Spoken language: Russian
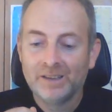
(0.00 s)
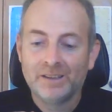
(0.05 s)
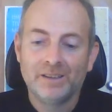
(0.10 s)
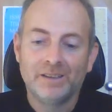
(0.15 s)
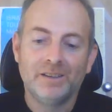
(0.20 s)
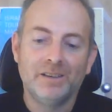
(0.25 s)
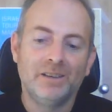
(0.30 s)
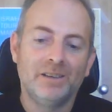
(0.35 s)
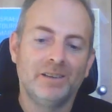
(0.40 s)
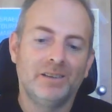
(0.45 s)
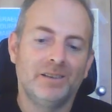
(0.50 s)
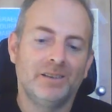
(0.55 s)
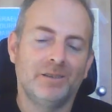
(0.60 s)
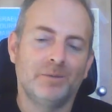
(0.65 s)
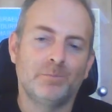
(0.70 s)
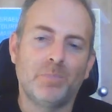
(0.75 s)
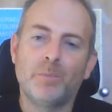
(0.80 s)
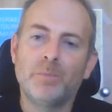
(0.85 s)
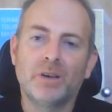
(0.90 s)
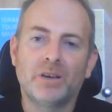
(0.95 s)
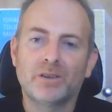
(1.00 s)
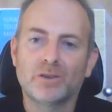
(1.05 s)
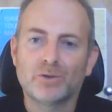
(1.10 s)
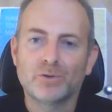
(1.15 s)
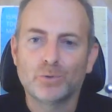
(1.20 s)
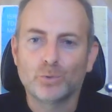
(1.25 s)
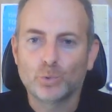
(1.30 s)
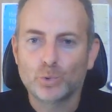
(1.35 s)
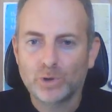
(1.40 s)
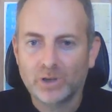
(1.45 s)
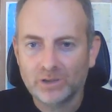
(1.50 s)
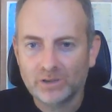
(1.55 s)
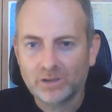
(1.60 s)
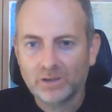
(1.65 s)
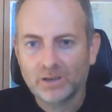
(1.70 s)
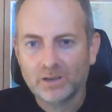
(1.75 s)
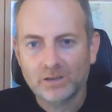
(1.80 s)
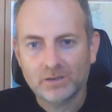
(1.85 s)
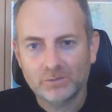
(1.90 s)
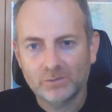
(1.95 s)
или «Побег из
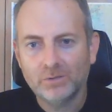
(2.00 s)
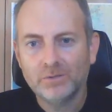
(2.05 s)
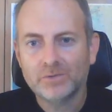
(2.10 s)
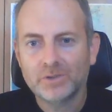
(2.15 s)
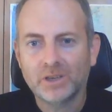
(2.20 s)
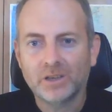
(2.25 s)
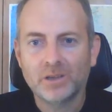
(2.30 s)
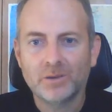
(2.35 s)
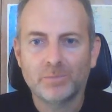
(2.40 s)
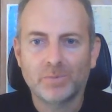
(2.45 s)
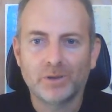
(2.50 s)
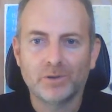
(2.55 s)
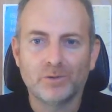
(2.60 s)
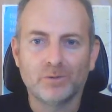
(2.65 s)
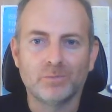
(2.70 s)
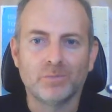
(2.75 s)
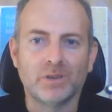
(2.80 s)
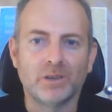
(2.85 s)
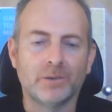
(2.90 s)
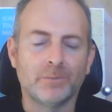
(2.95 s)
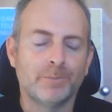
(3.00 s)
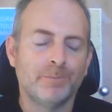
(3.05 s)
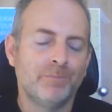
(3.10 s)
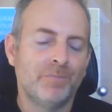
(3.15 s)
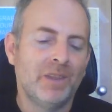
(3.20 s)
Шоушенка», ну и всякие подобные.